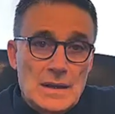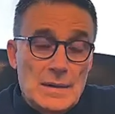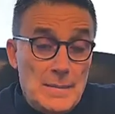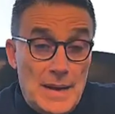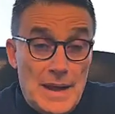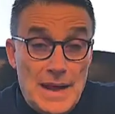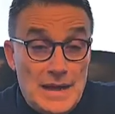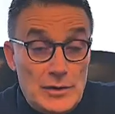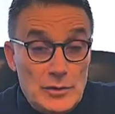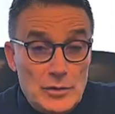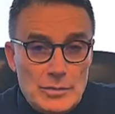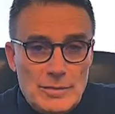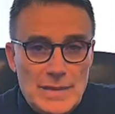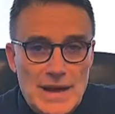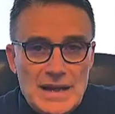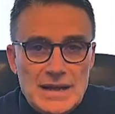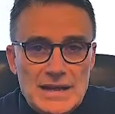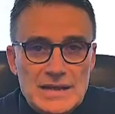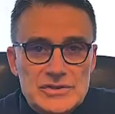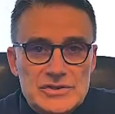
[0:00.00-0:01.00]
È
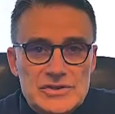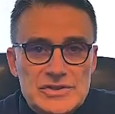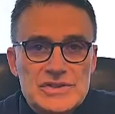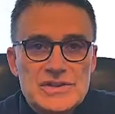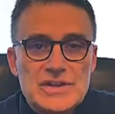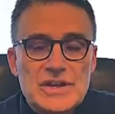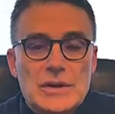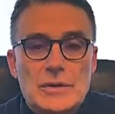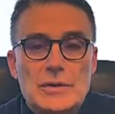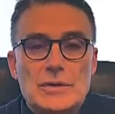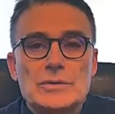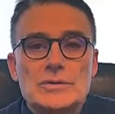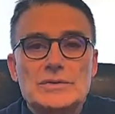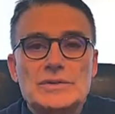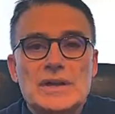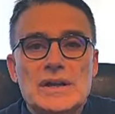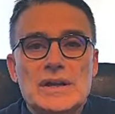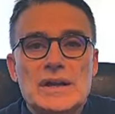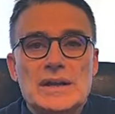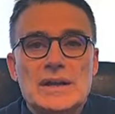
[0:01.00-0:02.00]
normale che ci siano
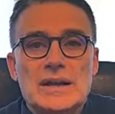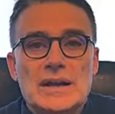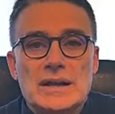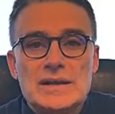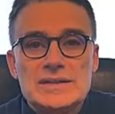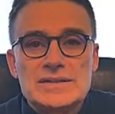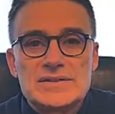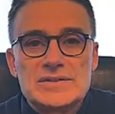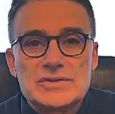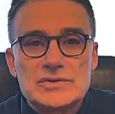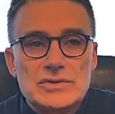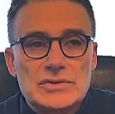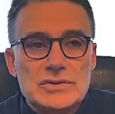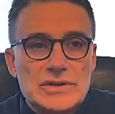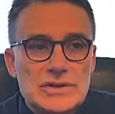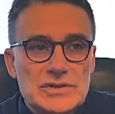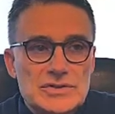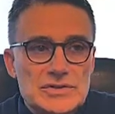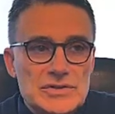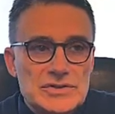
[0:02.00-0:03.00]
delle reazioni,
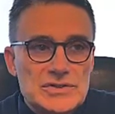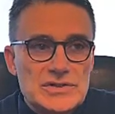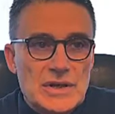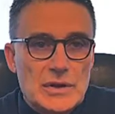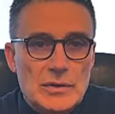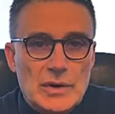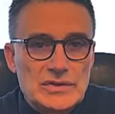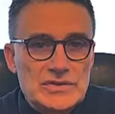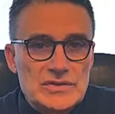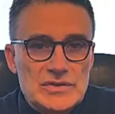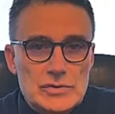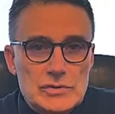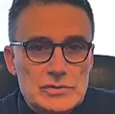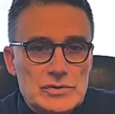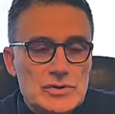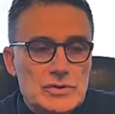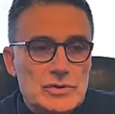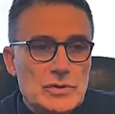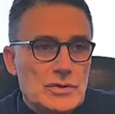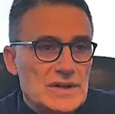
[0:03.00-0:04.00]
che ci sia una
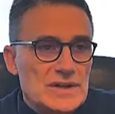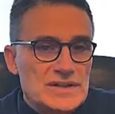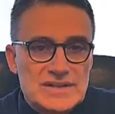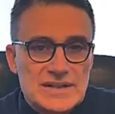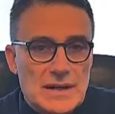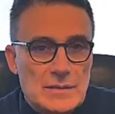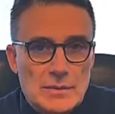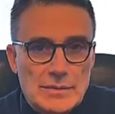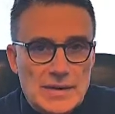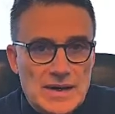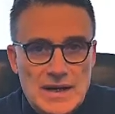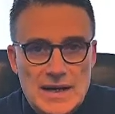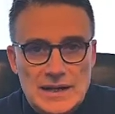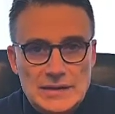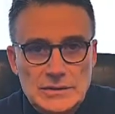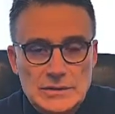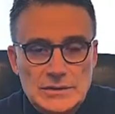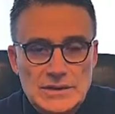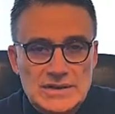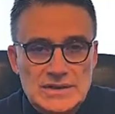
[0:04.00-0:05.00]
discussione, stiamo
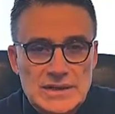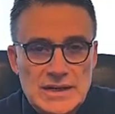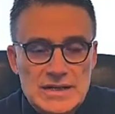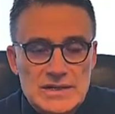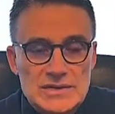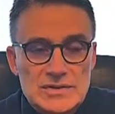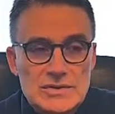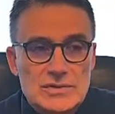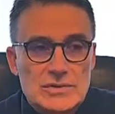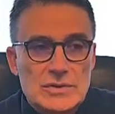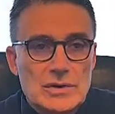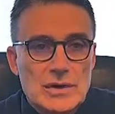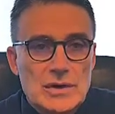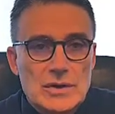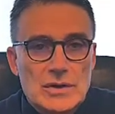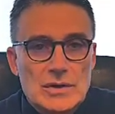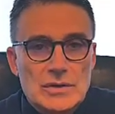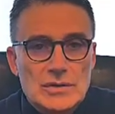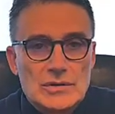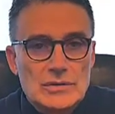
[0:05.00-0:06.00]
parlando del resto
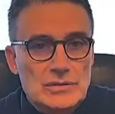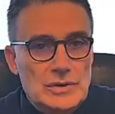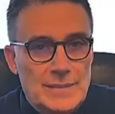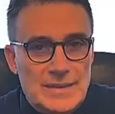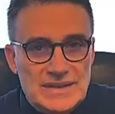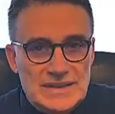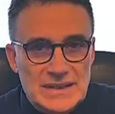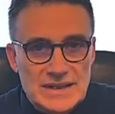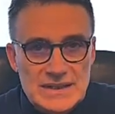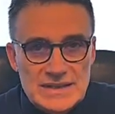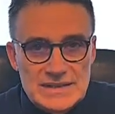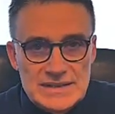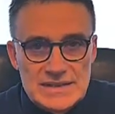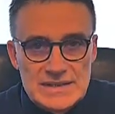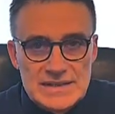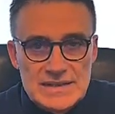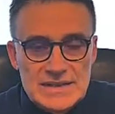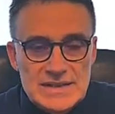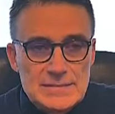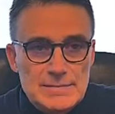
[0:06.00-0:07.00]
di una materia
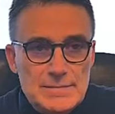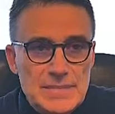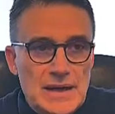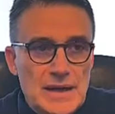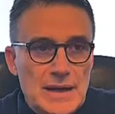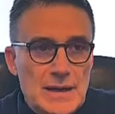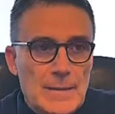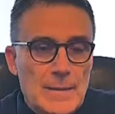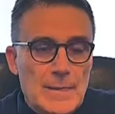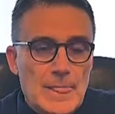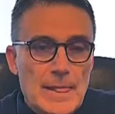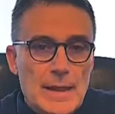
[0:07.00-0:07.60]
sensibile,